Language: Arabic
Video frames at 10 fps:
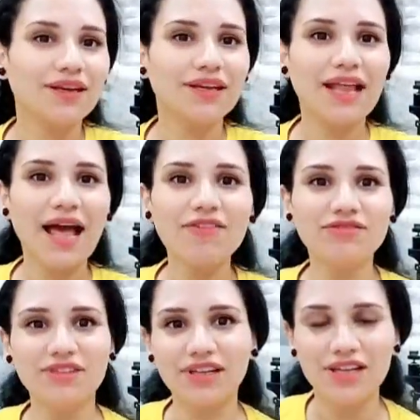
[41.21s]

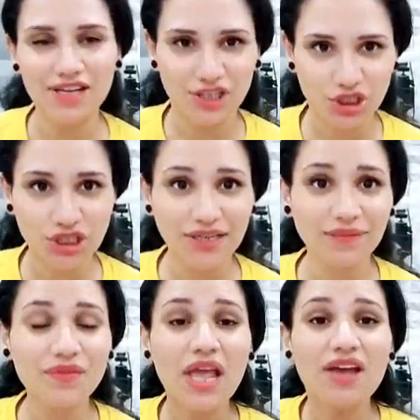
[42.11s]
لافضل شيء
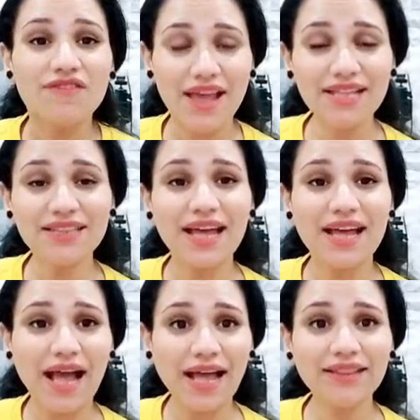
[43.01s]
فانت
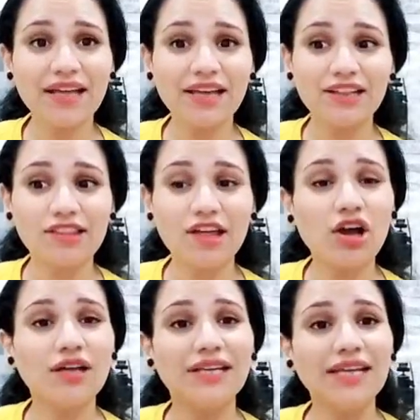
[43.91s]
عندك
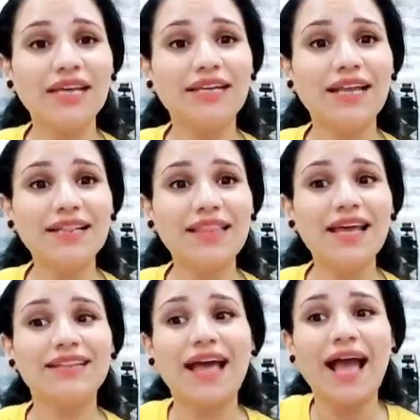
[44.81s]
الطاقه لان
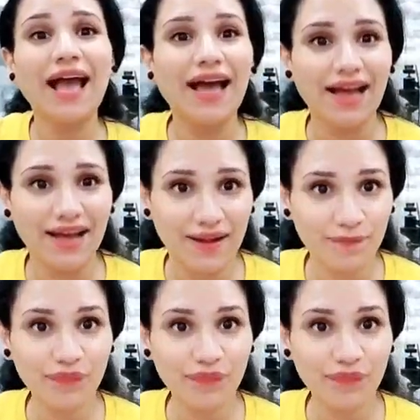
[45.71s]
انت تحقق